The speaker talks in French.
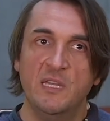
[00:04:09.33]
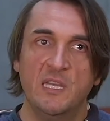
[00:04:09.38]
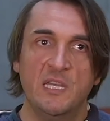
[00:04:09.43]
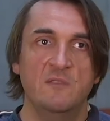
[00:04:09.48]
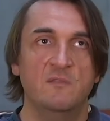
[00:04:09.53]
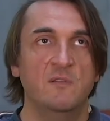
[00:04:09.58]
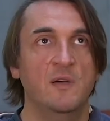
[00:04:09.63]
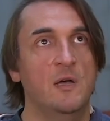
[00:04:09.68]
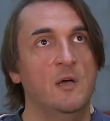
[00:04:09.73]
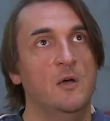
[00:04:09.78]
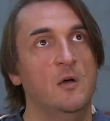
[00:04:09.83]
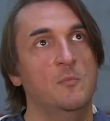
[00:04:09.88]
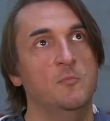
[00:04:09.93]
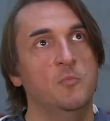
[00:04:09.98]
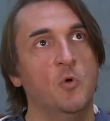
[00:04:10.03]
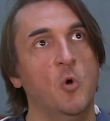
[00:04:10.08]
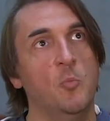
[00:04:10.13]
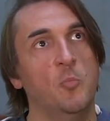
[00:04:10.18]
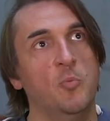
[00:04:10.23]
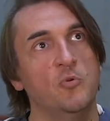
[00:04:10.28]
qui va
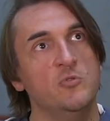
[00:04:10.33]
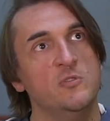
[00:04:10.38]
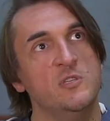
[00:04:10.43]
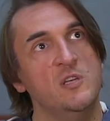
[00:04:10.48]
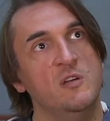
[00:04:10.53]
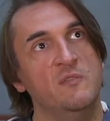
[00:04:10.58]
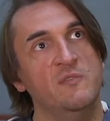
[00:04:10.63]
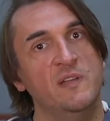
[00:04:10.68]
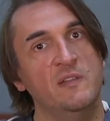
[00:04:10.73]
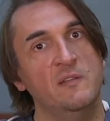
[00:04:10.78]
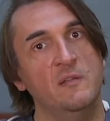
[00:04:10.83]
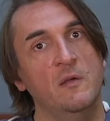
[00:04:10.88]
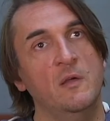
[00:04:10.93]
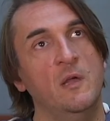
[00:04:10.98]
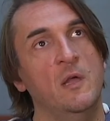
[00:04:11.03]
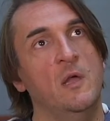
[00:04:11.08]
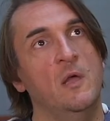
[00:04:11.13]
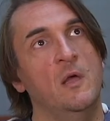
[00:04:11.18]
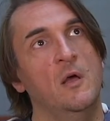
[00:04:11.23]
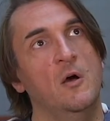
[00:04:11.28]
proposer en fait
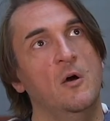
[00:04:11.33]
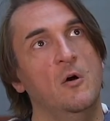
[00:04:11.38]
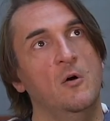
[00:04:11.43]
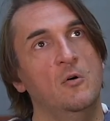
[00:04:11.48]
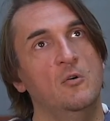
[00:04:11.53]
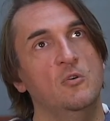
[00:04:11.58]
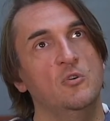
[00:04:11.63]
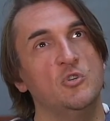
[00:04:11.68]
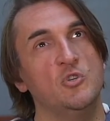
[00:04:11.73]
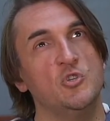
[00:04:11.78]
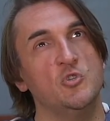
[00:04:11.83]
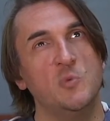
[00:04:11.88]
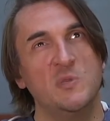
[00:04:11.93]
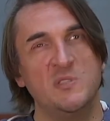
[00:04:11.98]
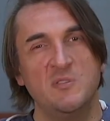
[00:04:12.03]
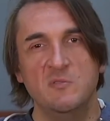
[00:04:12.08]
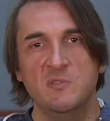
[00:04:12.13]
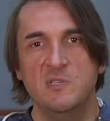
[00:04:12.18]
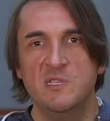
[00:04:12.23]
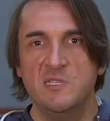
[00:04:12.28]
en
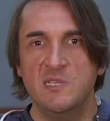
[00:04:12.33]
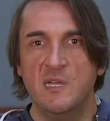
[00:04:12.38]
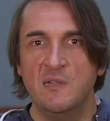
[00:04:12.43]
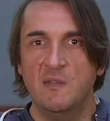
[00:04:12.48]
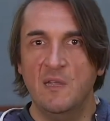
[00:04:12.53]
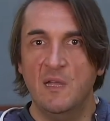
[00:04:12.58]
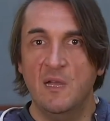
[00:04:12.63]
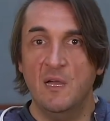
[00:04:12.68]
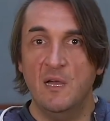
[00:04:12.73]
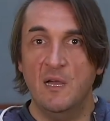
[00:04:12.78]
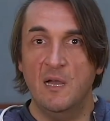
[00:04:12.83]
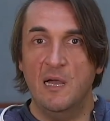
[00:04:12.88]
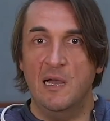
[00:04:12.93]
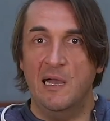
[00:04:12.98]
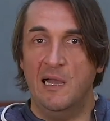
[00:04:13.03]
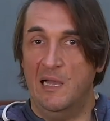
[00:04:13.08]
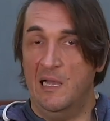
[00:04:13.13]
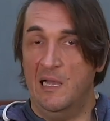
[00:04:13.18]
77 un,